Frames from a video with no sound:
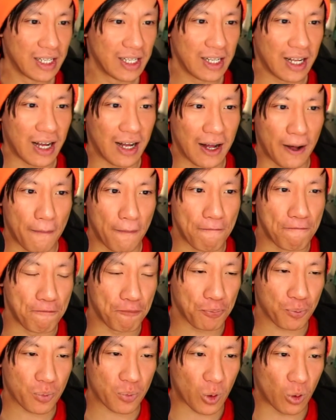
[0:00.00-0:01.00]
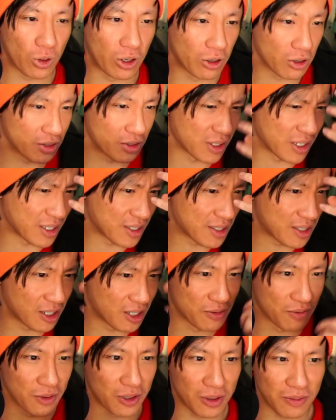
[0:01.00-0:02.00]
Ähm, und dann noch diesen Kristall
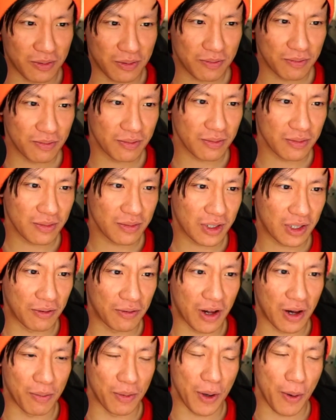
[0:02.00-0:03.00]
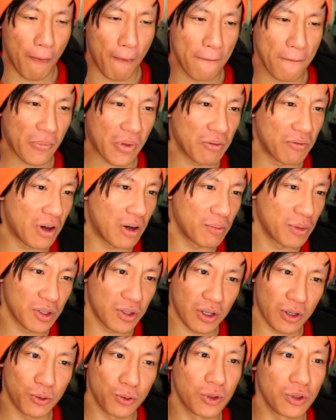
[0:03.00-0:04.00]
auf dem Kopf. Gefällt mir. Gefällt mir
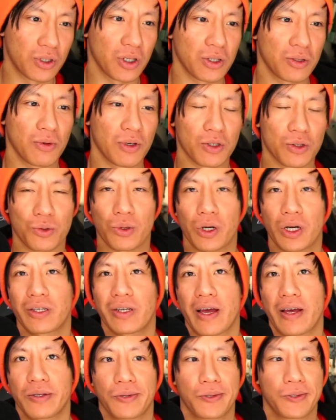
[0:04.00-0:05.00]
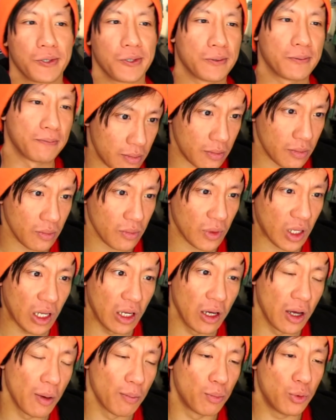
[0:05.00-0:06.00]
sehr gut, deswegen zu Recht S-Tier.
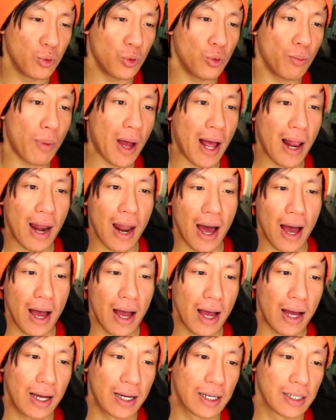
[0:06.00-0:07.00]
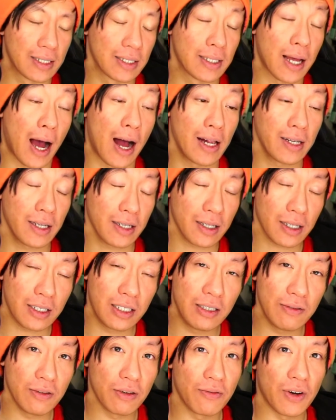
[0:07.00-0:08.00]
Bluebella!
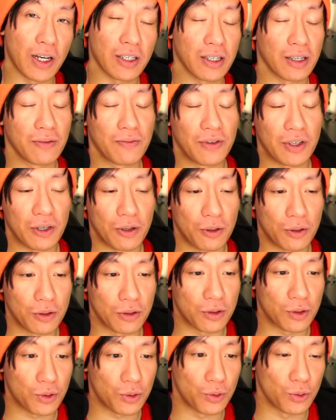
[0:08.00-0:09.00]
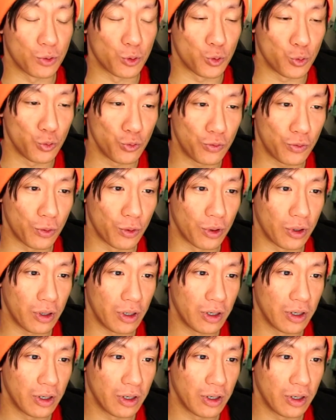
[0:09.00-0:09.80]
Alternative Weiterentwicklung zu Duflor.